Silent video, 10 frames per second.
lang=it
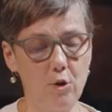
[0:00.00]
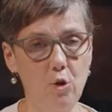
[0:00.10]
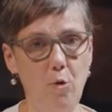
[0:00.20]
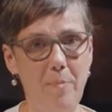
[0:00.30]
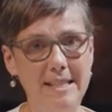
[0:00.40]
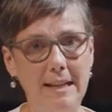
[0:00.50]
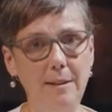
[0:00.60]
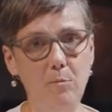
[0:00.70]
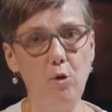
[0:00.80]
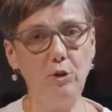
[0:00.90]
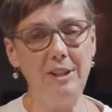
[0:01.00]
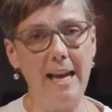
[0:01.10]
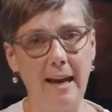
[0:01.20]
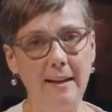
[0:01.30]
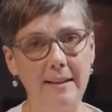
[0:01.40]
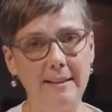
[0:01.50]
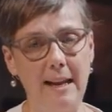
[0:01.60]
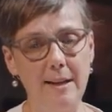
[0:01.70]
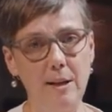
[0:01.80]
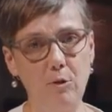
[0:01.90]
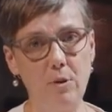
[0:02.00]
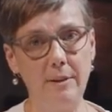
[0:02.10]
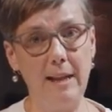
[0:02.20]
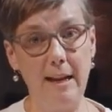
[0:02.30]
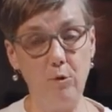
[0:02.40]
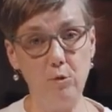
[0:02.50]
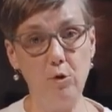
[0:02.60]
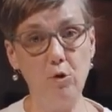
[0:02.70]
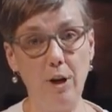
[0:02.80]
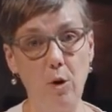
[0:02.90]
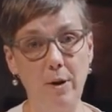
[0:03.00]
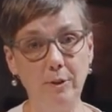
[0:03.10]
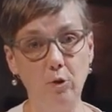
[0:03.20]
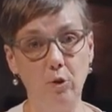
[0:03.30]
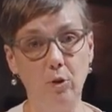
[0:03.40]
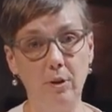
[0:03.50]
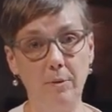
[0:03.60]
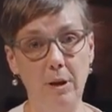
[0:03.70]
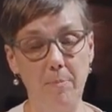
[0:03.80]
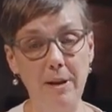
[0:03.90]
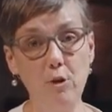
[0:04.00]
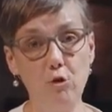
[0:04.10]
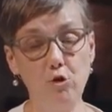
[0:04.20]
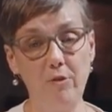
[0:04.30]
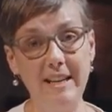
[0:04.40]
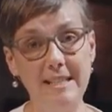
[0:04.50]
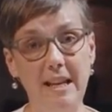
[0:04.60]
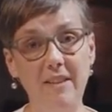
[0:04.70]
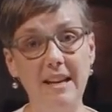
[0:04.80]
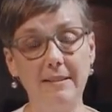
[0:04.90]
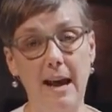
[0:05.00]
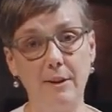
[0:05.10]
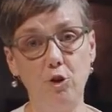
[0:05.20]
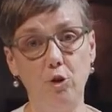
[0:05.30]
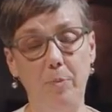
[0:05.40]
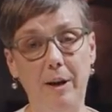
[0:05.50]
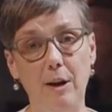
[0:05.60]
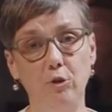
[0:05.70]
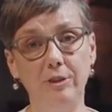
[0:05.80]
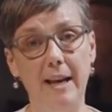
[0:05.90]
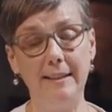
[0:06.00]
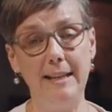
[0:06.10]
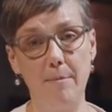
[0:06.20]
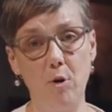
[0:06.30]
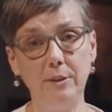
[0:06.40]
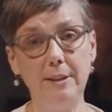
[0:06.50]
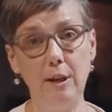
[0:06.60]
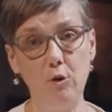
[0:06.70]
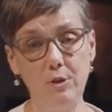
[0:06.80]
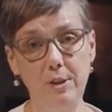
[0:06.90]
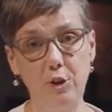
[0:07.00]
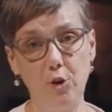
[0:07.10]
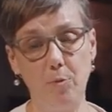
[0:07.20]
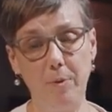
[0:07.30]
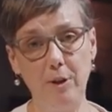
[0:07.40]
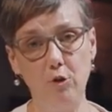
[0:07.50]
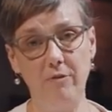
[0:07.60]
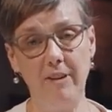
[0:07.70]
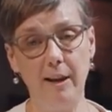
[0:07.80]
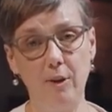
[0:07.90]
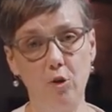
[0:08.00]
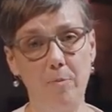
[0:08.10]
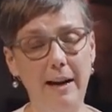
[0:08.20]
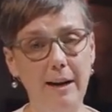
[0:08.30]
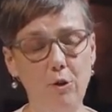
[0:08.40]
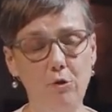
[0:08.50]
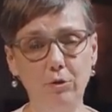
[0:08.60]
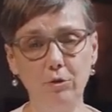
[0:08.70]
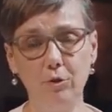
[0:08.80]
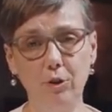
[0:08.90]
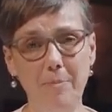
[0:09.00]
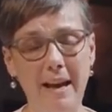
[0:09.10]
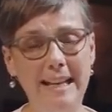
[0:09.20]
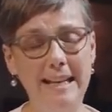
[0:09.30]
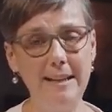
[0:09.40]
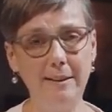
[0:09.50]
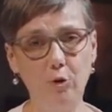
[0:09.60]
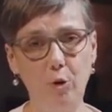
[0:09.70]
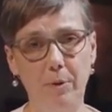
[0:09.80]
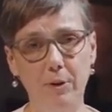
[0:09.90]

Sono passati molti anni dall'eruzione quando eh, Plinio il Giovane scrive a Tacito per raccontare della morte dello zio, Plinio il Vecchio, ma il racconto rimane nitido e